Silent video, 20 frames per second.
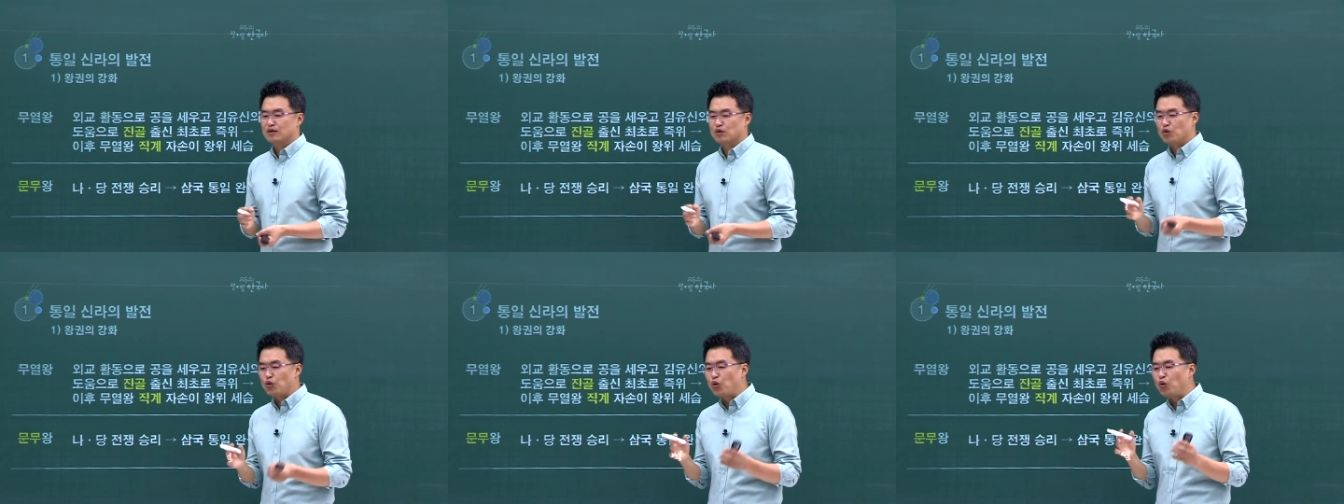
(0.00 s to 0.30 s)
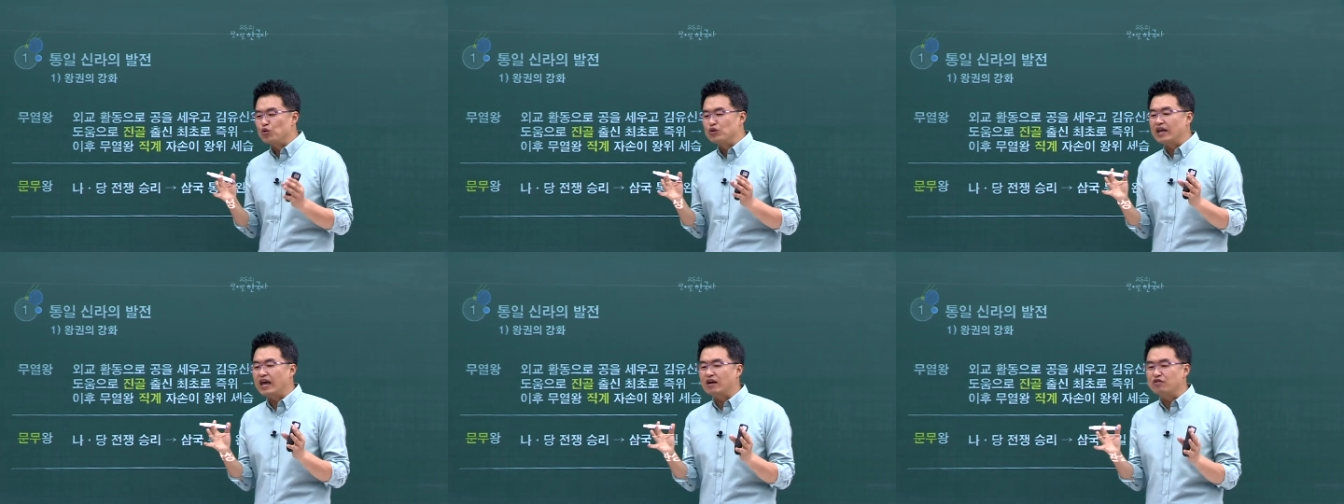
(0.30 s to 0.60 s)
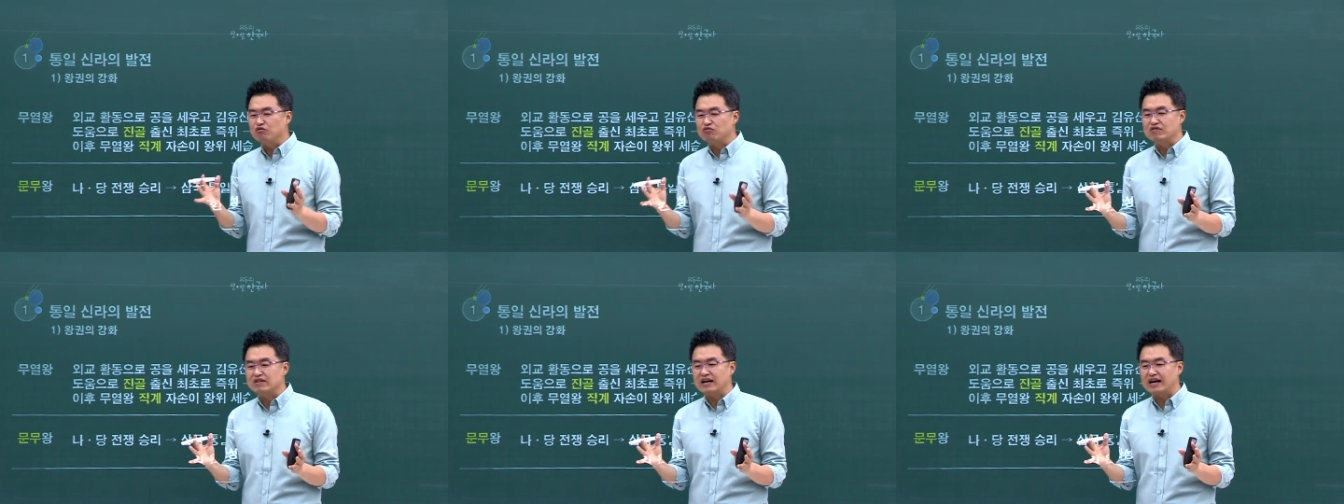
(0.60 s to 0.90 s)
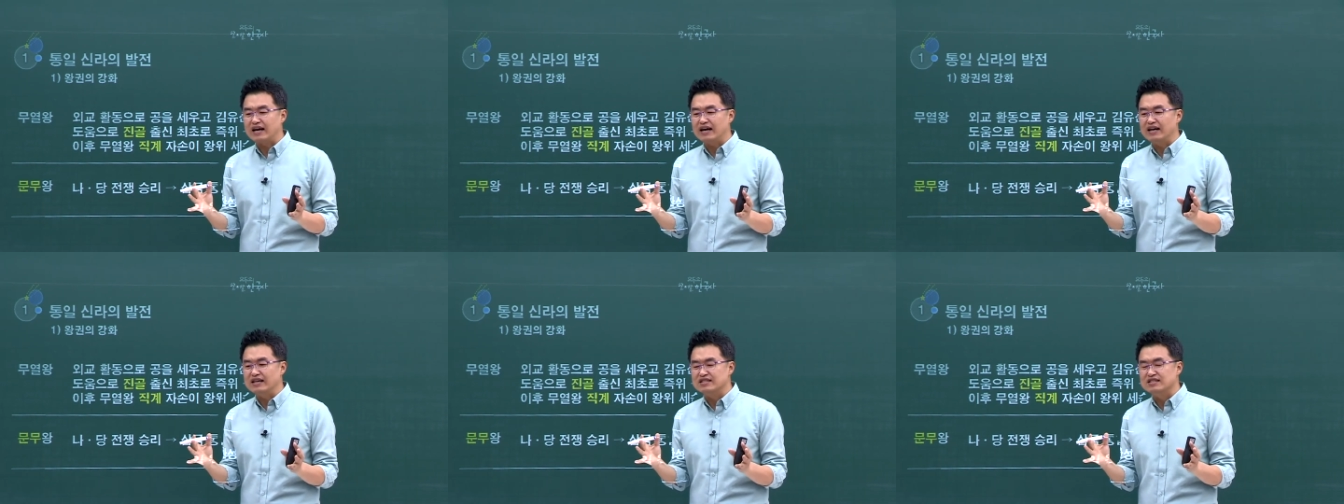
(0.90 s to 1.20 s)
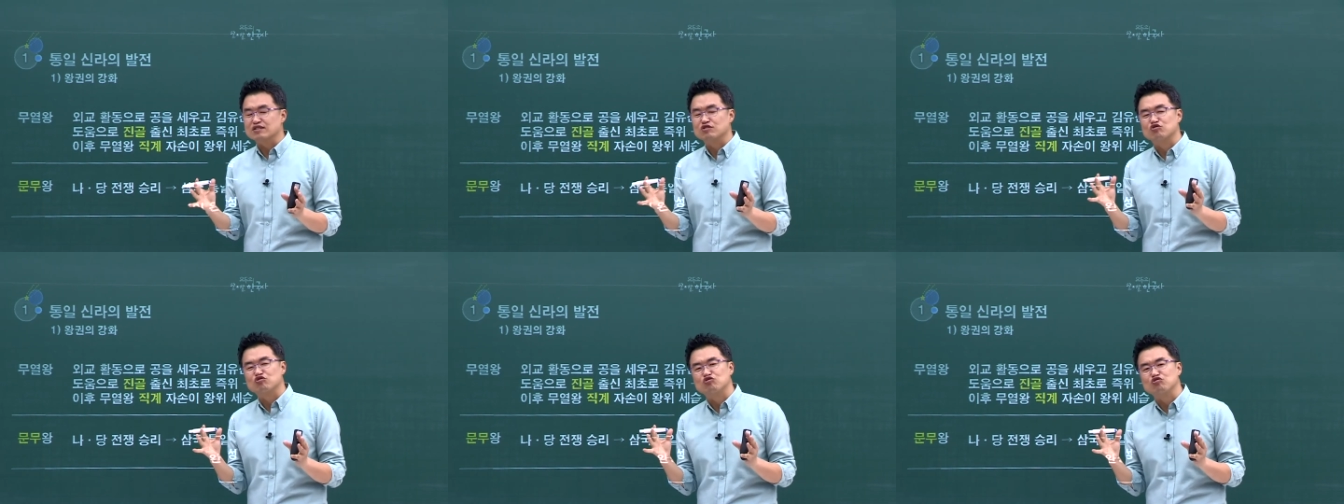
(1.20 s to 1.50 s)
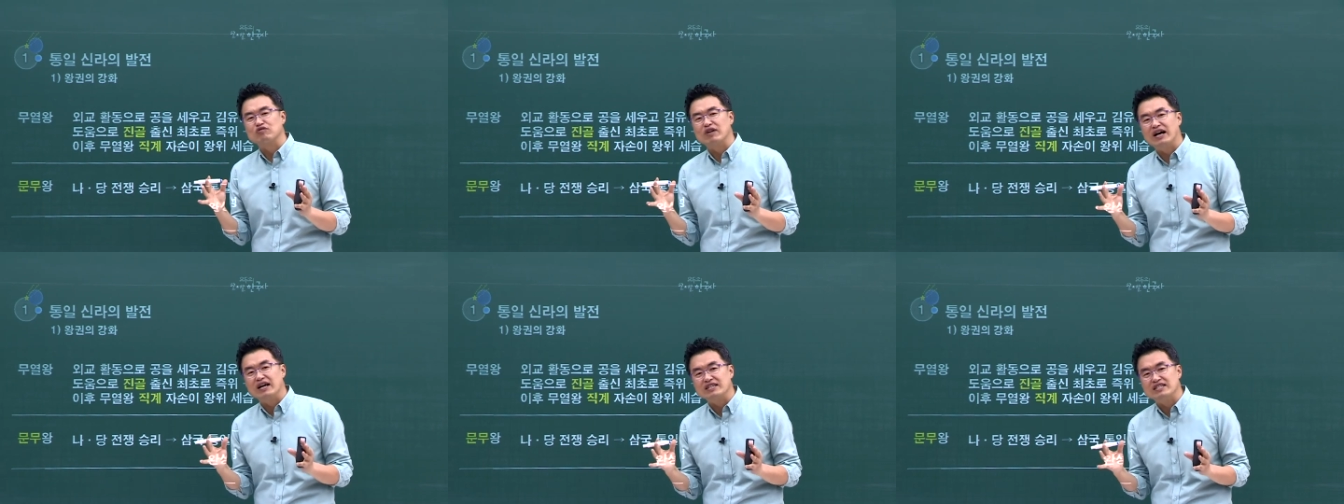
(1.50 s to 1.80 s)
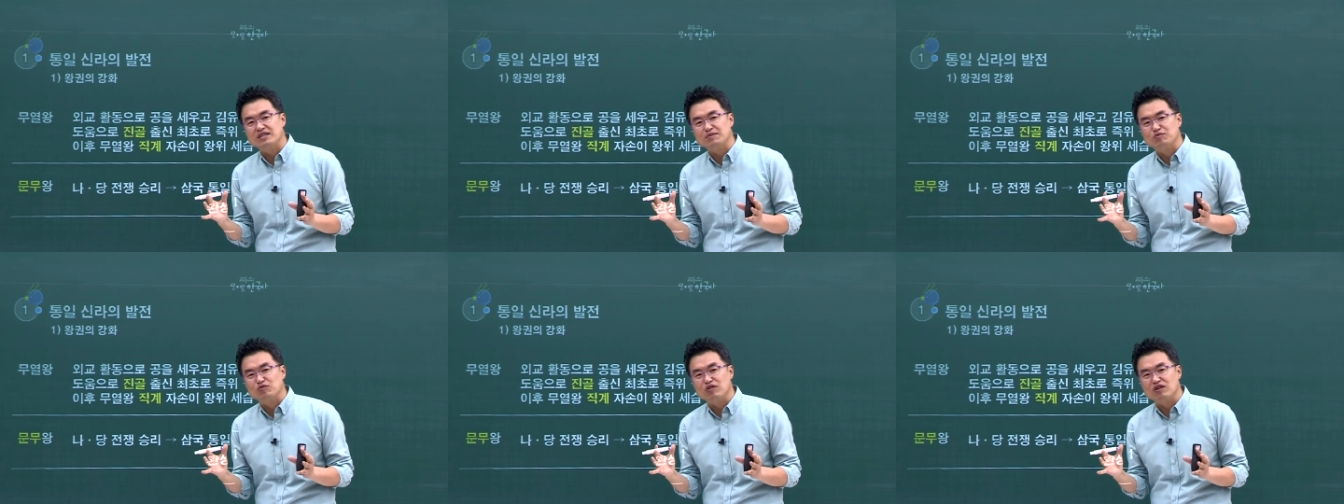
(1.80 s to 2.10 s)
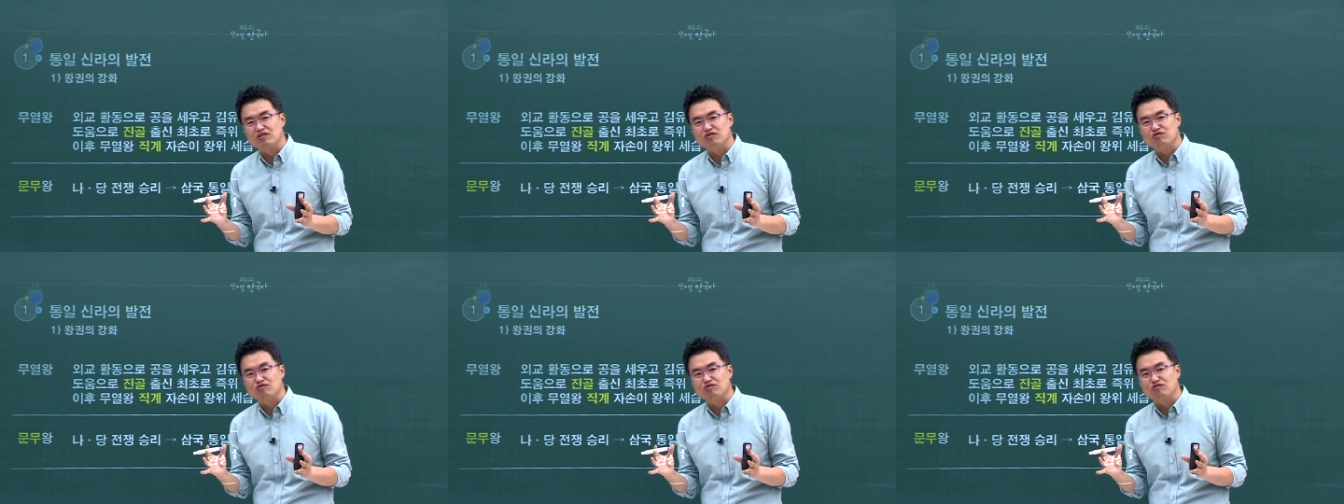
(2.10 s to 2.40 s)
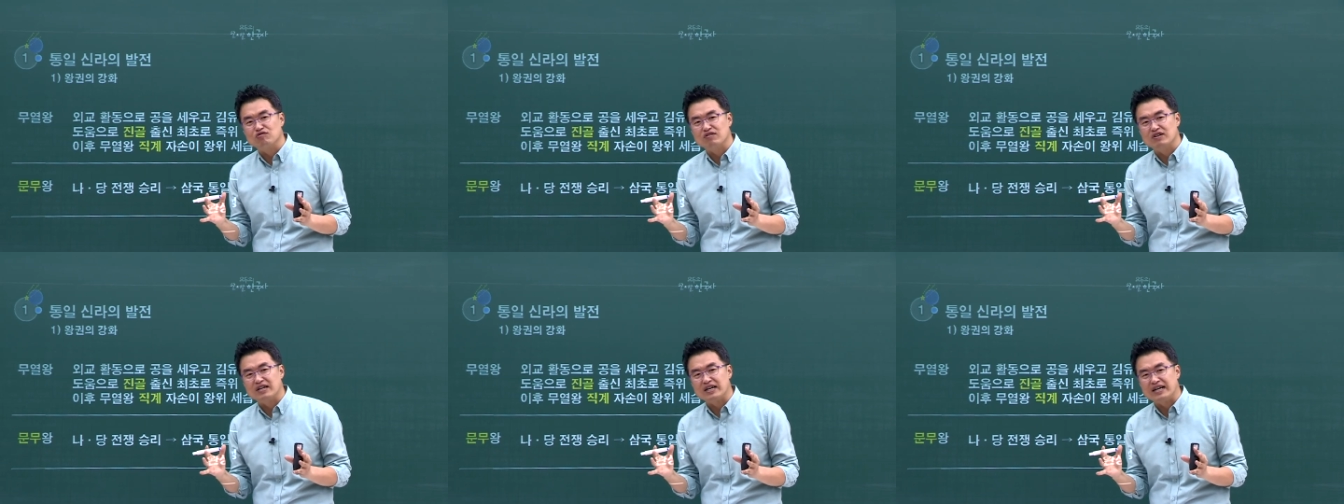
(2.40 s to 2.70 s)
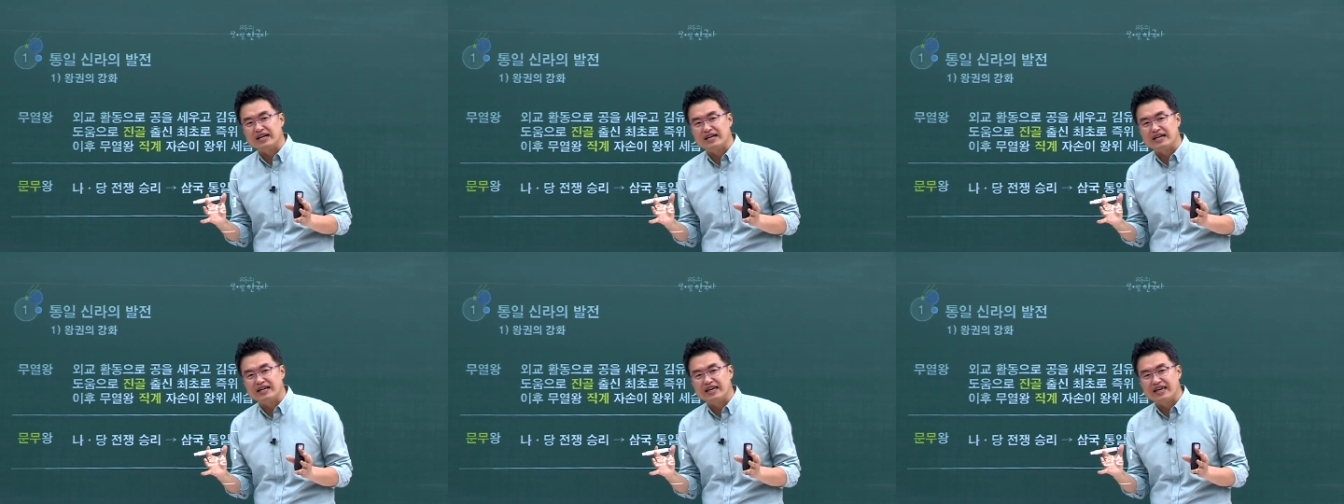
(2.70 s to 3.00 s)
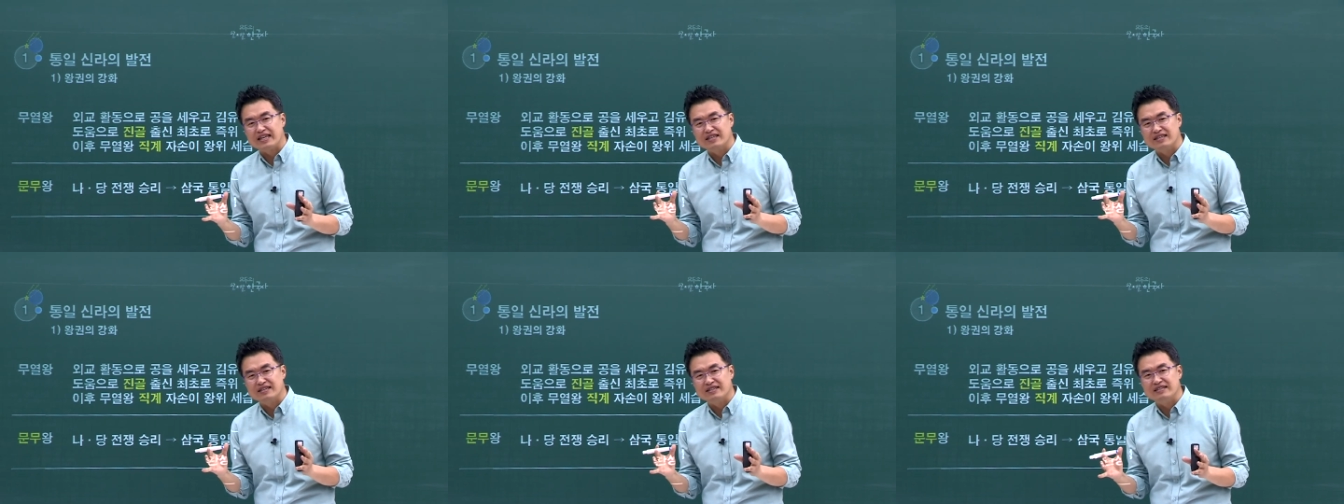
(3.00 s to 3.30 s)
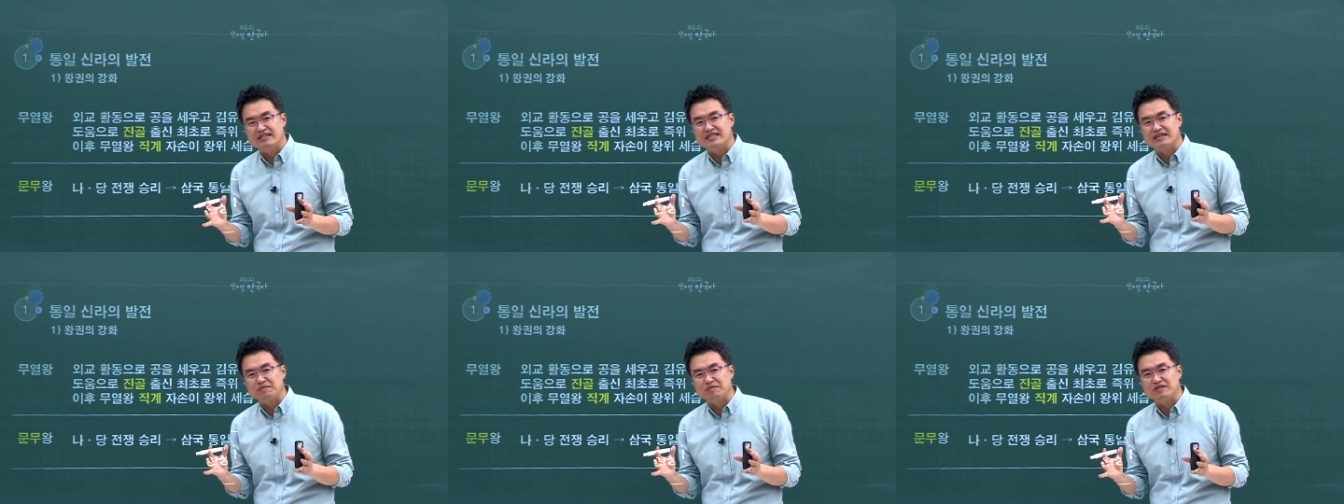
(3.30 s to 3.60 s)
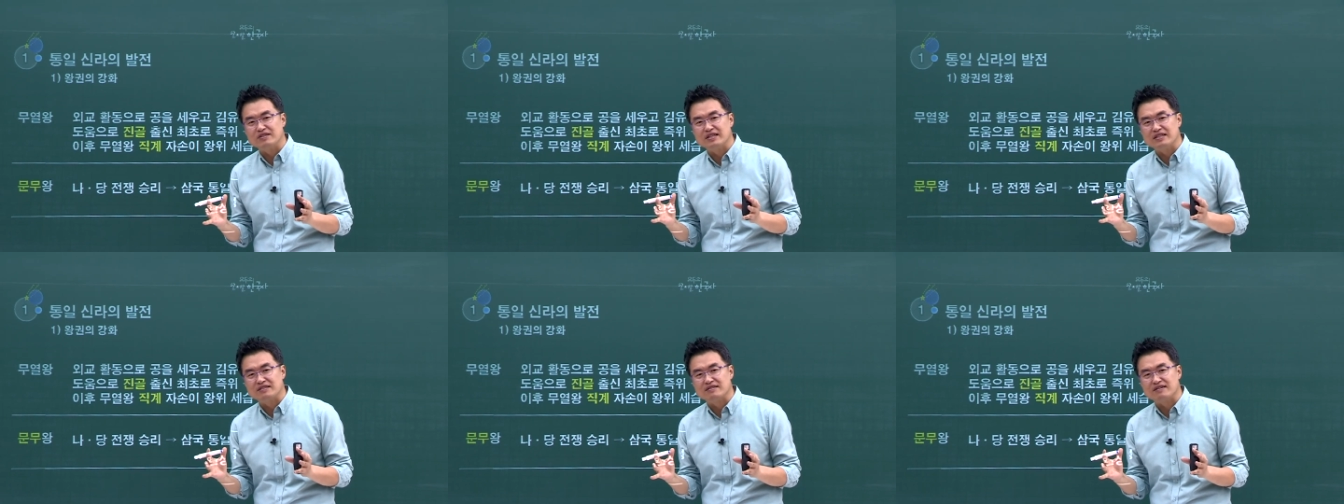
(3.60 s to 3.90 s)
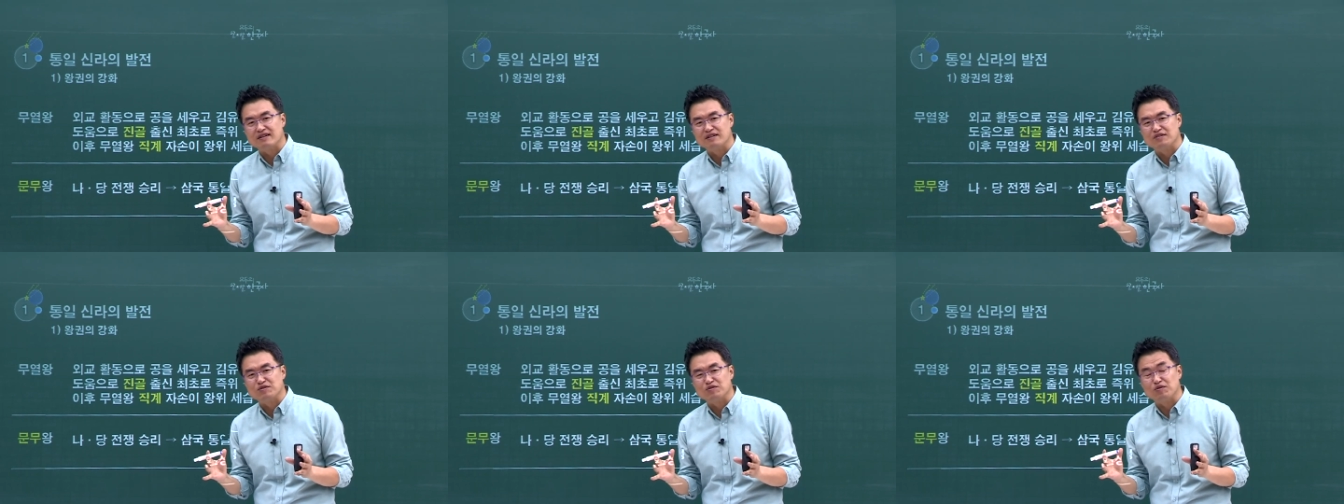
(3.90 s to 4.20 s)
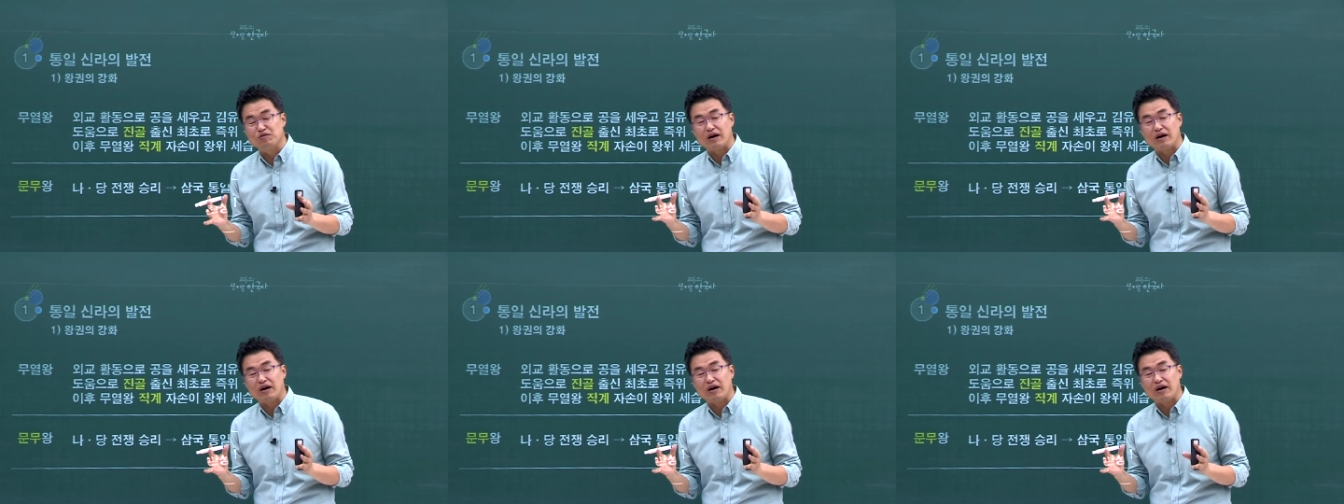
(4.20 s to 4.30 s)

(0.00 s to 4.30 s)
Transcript: 고대 국가, 즉 중앙 집권 국가의 틀을 잡는 데 있어가지고